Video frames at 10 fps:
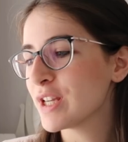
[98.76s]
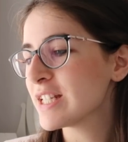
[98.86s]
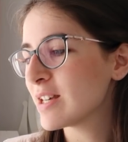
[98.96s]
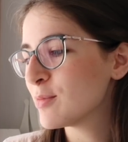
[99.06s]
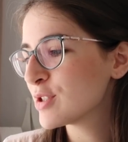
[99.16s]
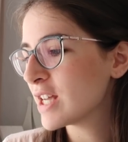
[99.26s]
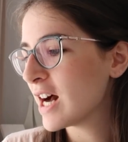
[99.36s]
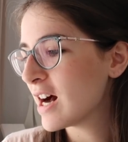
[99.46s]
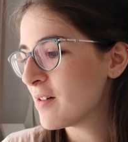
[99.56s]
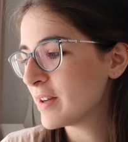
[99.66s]
Hoy estamos
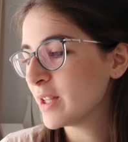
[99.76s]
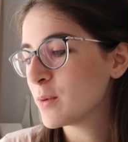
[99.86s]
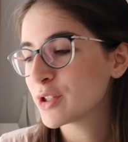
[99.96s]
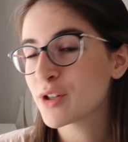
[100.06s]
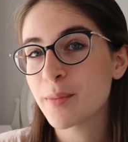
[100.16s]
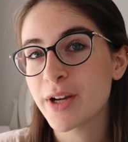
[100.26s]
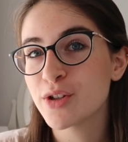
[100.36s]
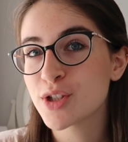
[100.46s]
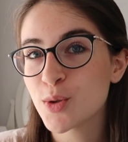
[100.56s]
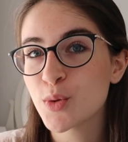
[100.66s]
a 24 de
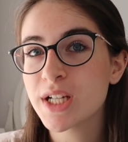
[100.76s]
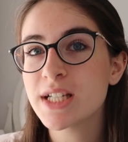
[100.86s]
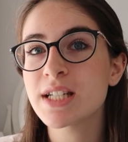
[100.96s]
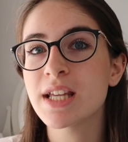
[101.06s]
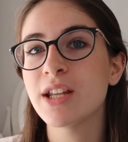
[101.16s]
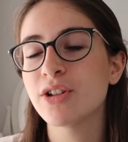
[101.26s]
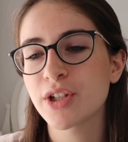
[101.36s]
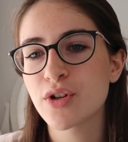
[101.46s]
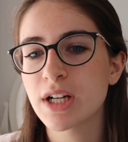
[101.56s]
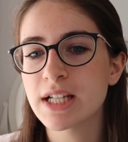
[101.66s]
mayo, es lunes y no
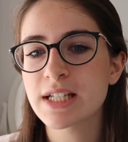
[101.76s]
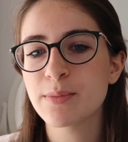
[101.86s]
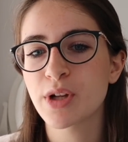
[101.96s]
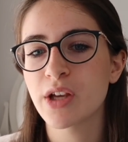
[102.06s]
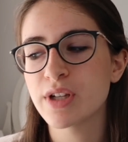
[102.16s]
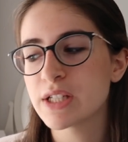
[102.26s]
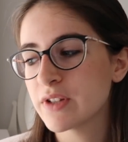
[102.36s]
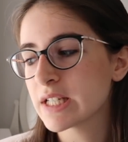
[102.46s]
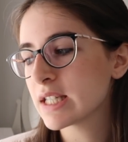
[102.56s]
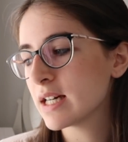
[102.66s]
tengo clase porque hoy es
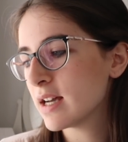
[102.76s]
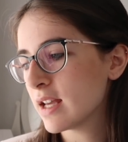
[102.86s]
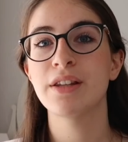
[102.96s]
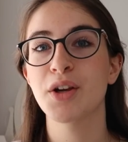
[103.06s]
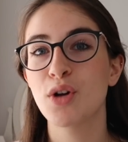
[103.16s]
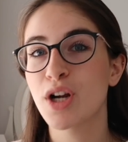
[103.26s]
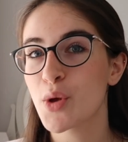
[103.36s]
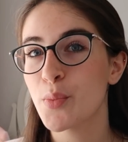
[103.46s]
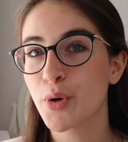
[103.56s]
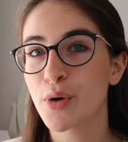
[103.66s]
fiesta. Tengo el
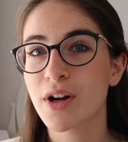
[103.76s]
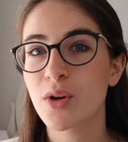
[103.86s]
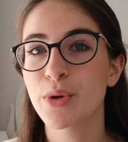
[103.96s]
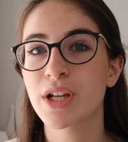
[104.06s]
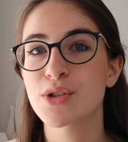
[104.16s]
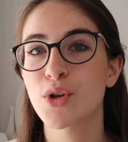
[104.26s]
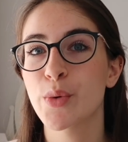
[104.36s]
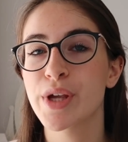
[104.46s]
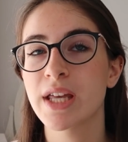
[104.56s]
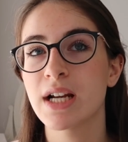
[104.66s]
horario un poco raro porque solo
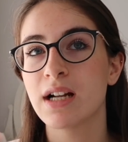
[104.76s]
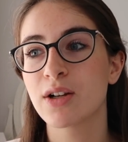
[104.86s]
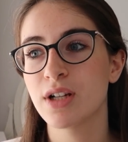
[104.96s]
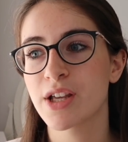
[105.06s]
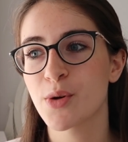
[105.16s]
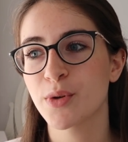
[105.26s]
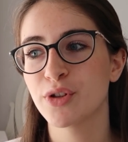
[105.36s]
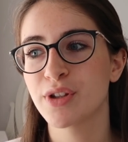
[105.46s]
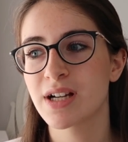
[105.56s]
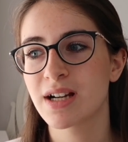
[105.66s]
voy a ir al colegio
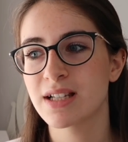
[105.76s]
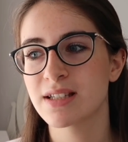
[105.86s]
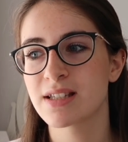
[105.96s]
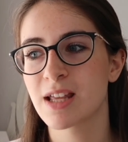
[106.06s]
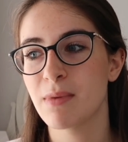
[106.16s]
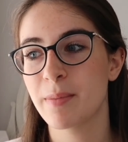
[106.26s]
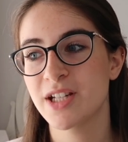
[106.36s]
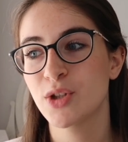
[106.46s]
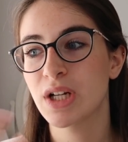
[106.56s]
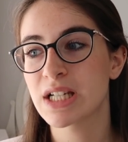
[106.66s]
cuando tenga clases que me
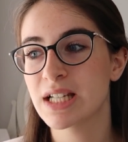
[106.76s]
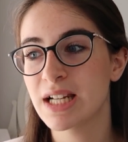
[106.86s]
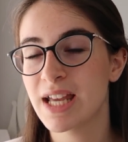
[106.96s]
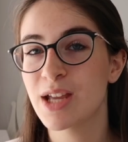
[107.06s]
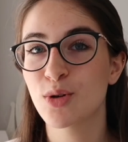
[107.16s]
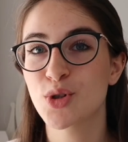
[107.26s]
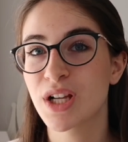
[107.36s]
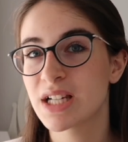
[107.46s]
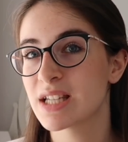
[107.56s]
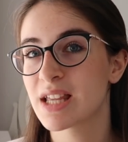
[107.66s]
presento a la SELE e incluso hay
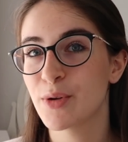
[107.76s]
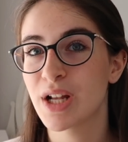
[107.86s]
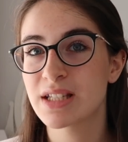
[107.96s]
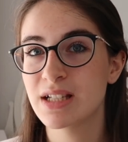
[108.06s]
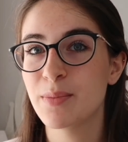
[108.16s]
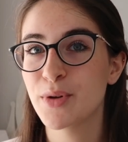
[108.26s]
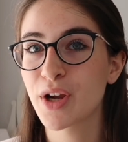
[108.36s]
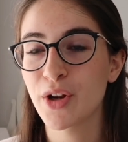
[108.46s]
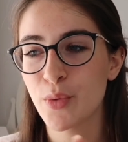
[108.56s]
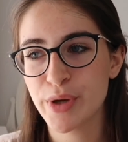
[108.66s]
clases que voy a la SELE
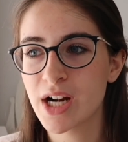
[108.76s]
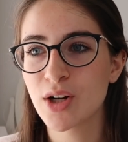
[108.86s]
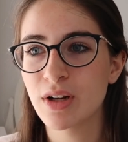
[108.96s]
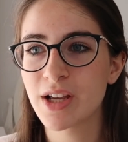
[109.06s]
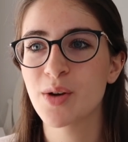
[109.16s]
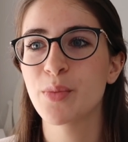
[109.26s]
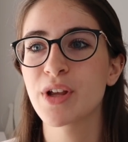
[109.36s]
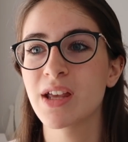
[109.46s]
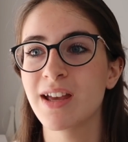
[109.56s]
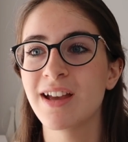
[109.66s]
pero que no voy a ir al colegio
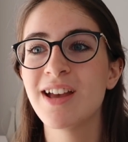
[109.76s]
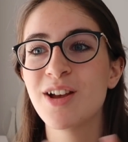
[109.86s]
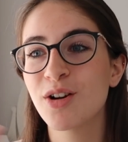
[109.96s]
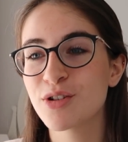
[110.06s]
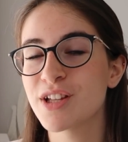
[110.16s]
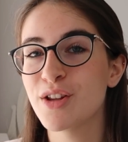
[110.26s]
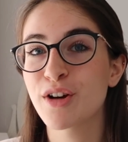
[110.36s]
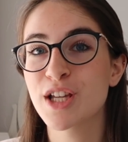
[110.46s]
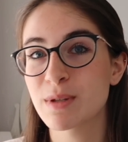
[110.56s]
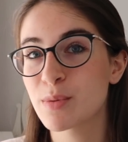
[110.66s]
porque
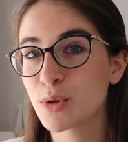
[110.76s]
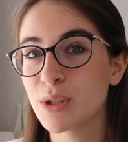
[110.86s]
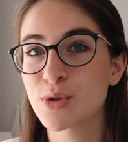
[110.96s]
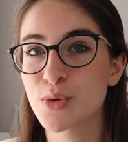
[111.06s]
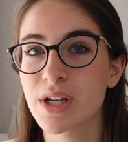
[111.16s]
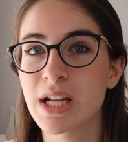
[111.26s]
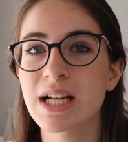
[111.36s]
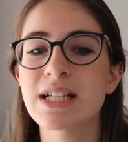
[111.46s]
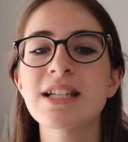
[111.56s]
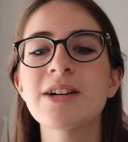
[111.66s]
considero que es más productivo estudiar en
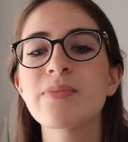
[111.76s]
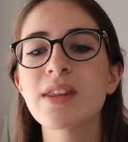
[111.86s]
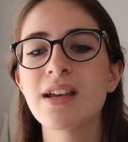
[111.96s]
casa